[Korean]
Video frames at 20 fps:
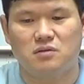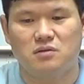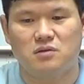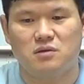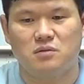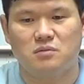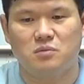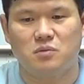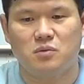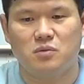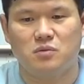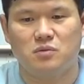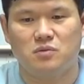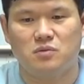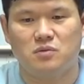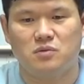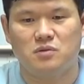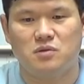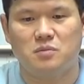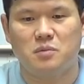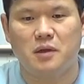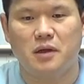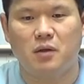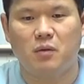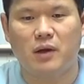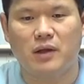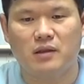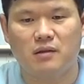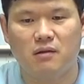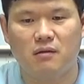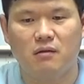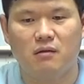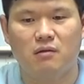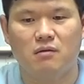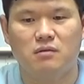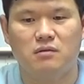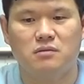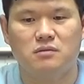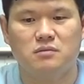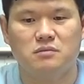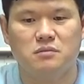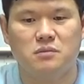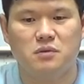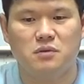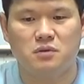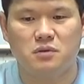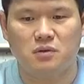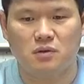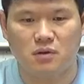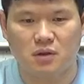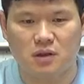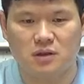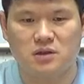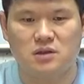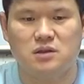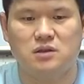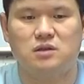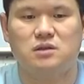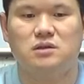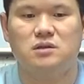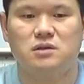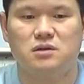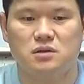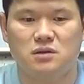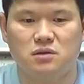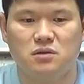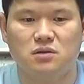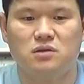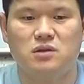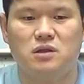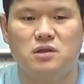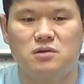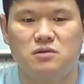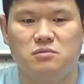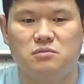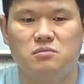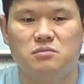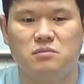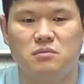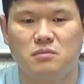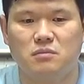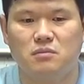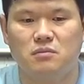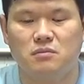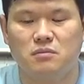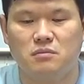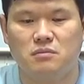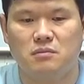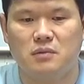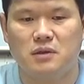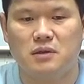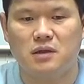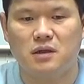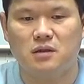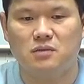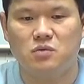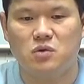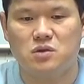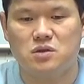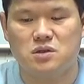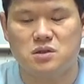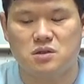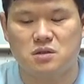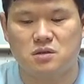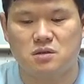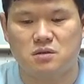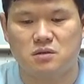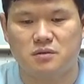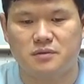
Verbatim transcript: 이제 뭐, 집안의 환경, 뭐 여러 가지, 예, 그런 얘기를 좀 많이 하게 됐지.